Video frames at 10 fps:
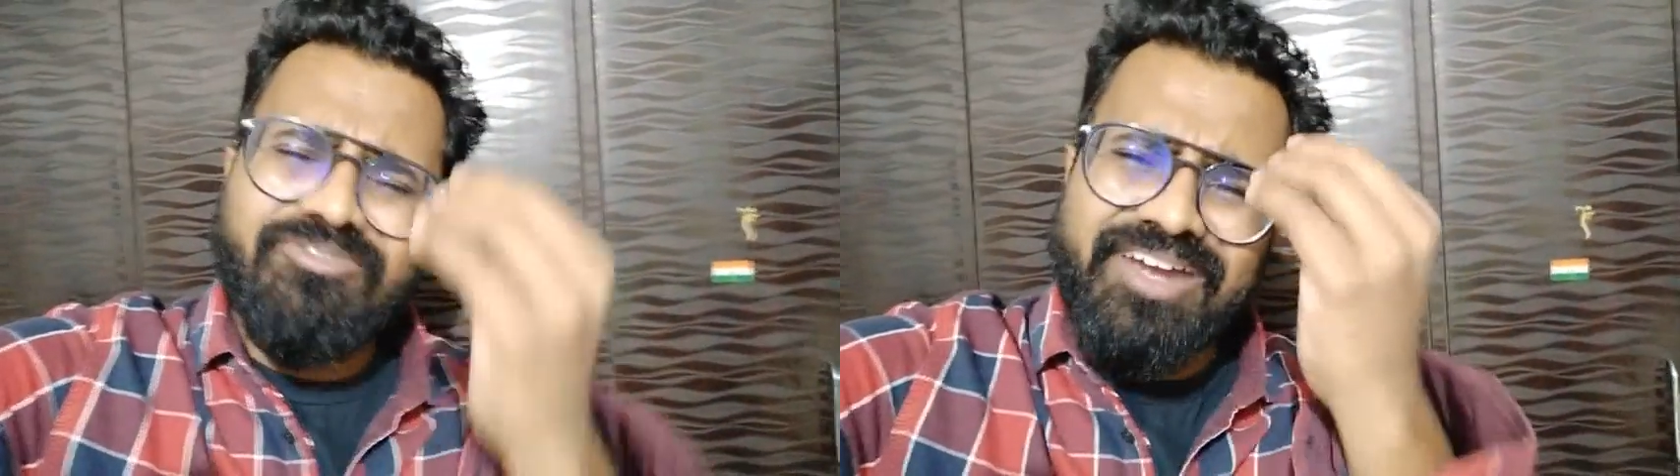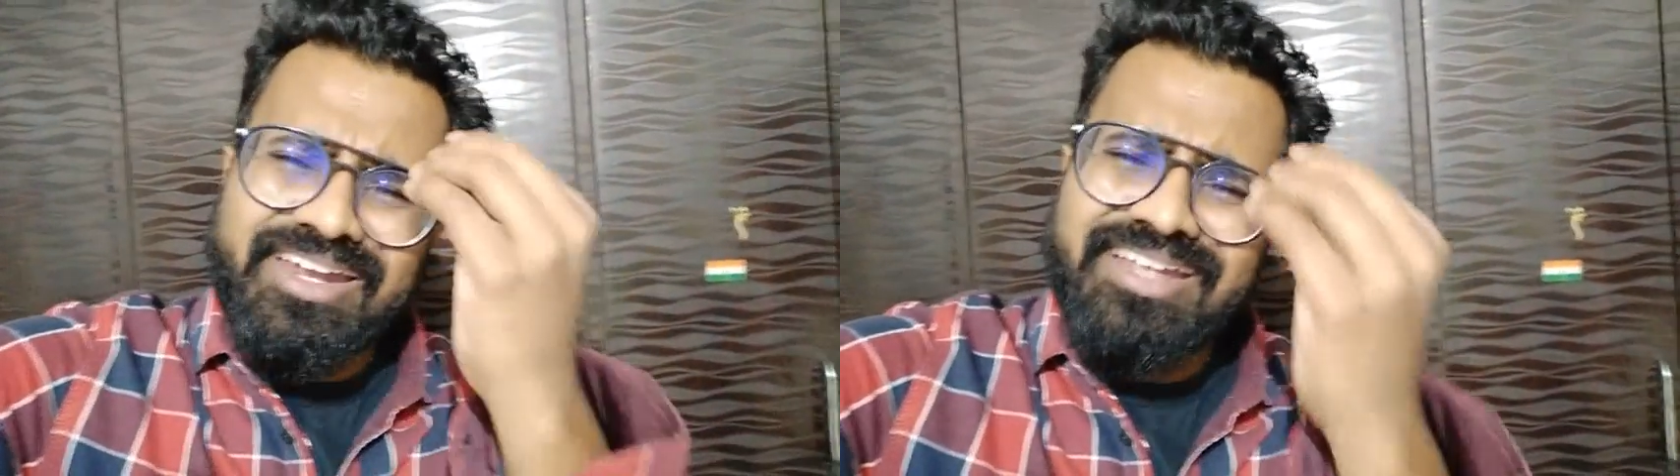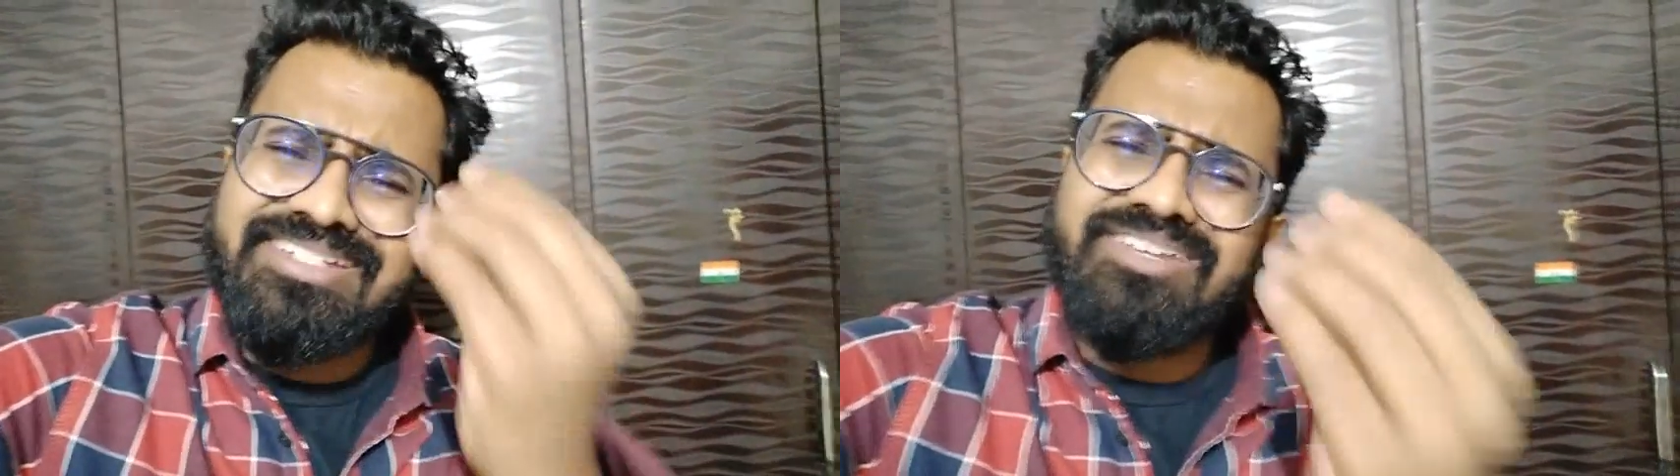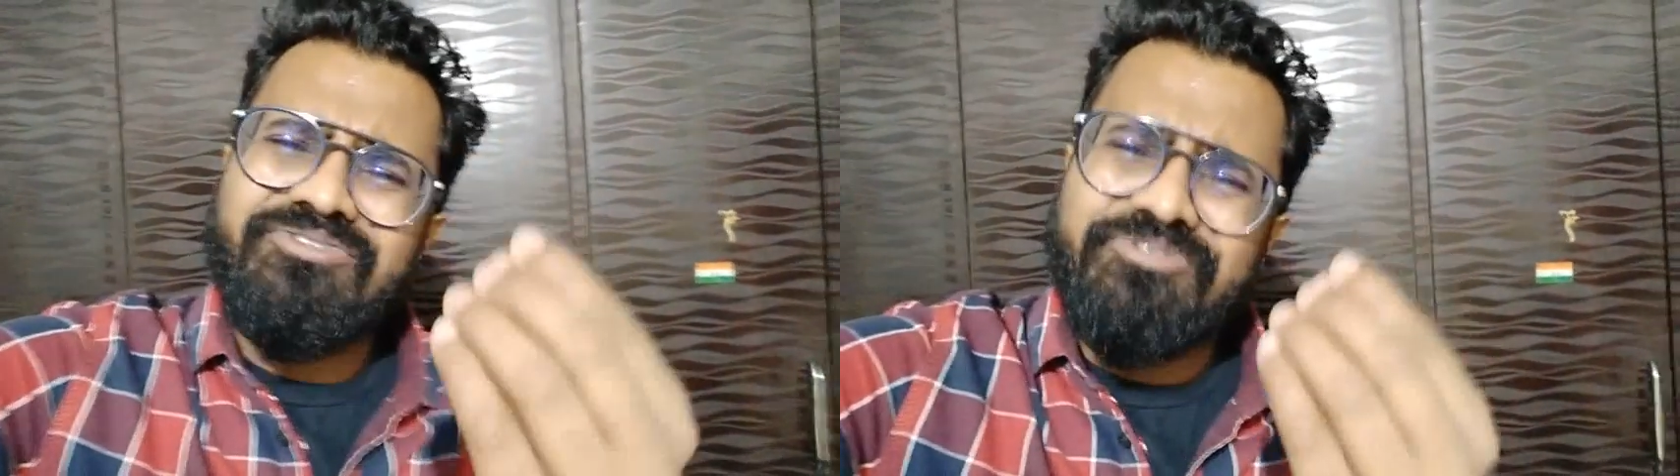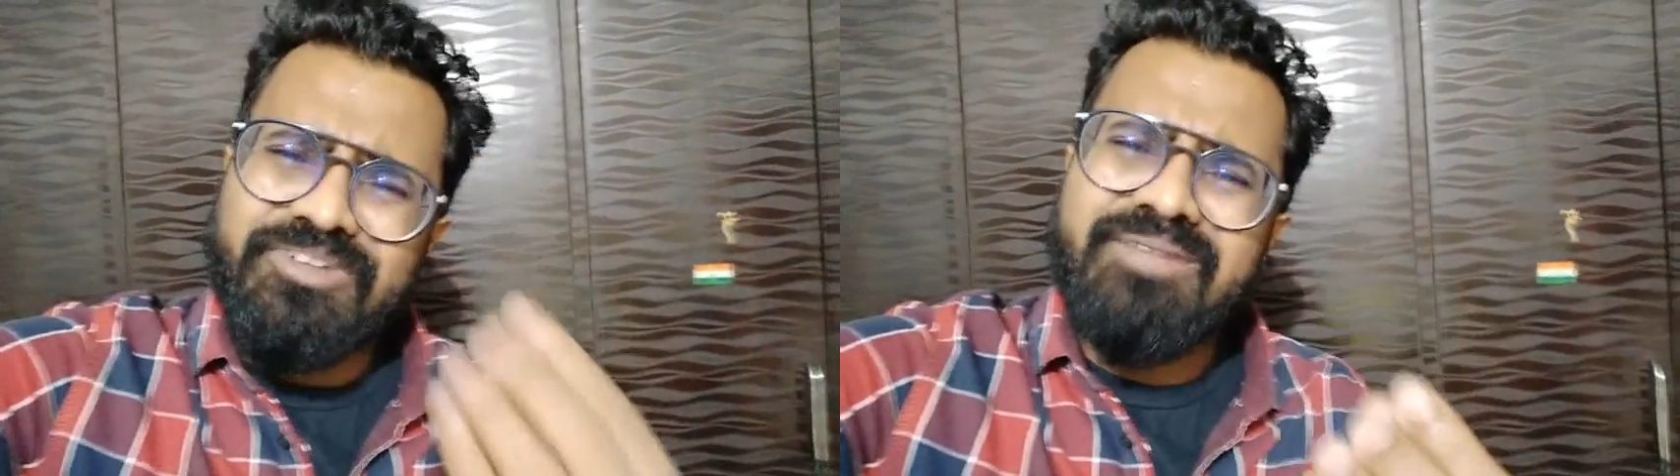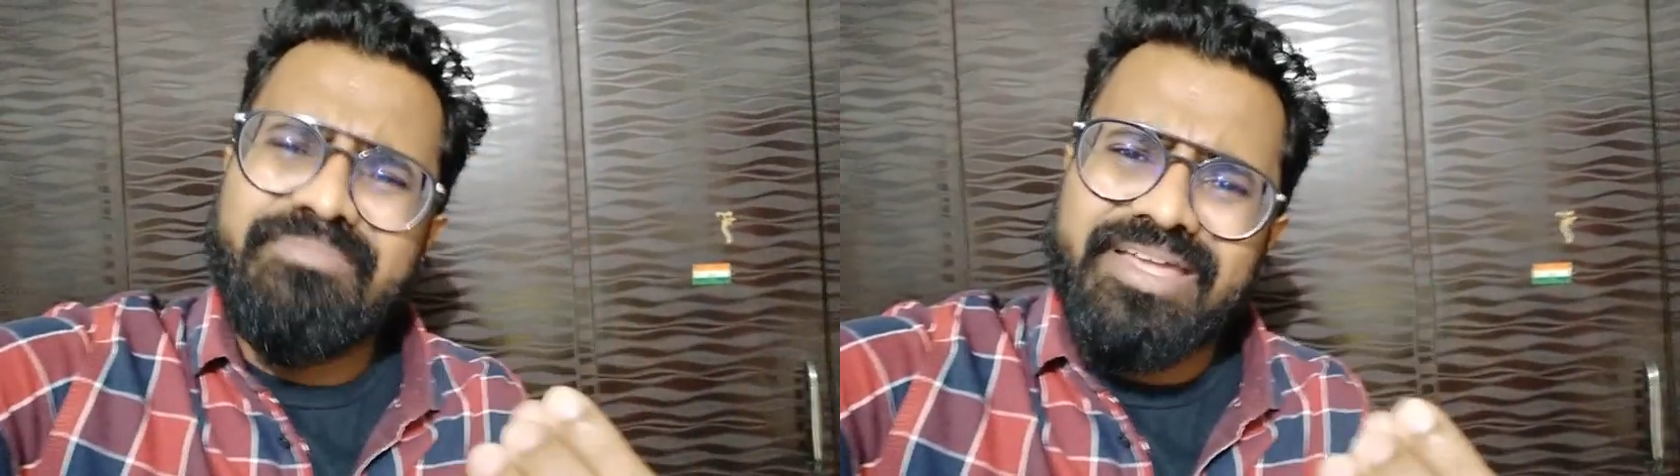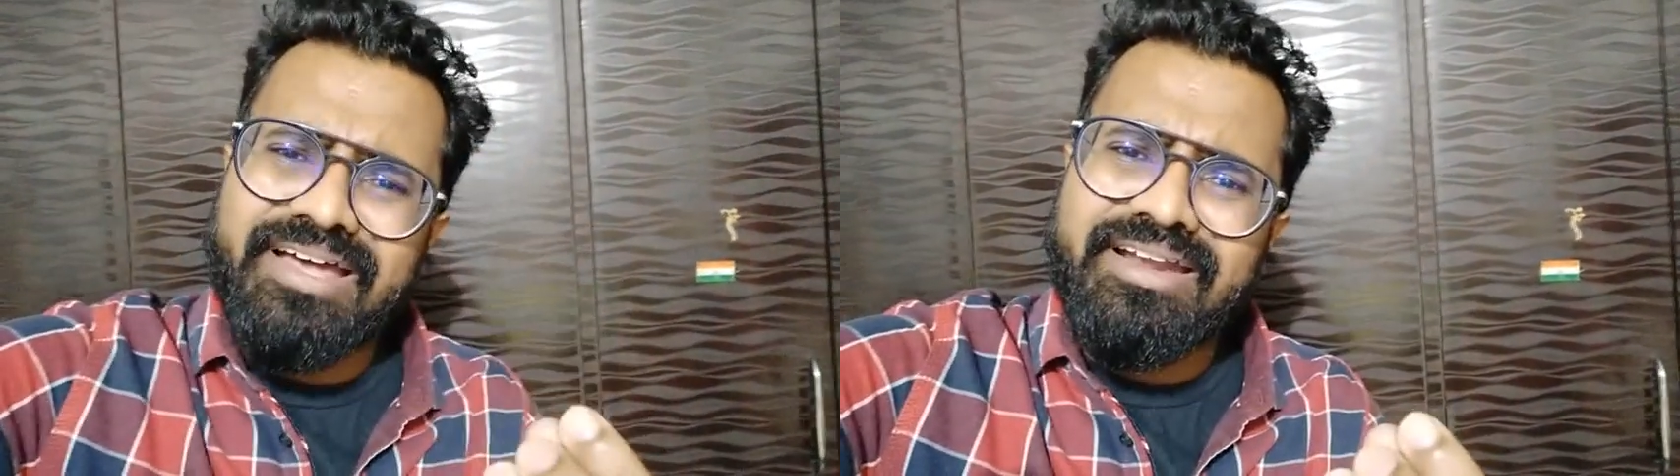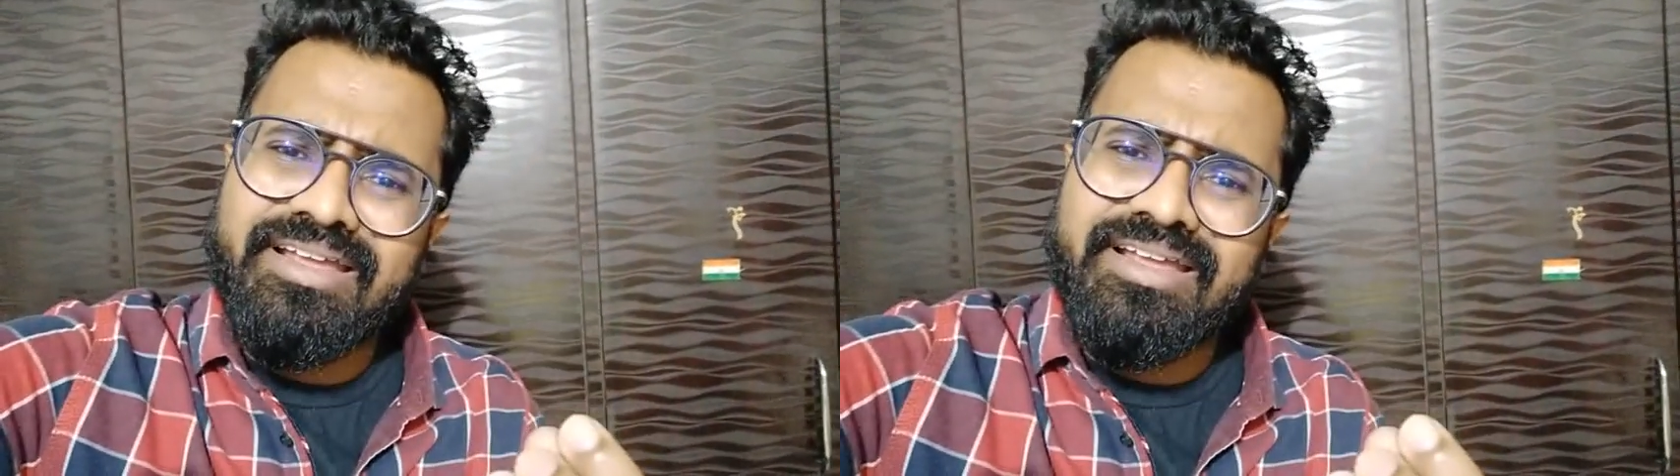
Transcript: फाइनली इट्स अ फिल्म यार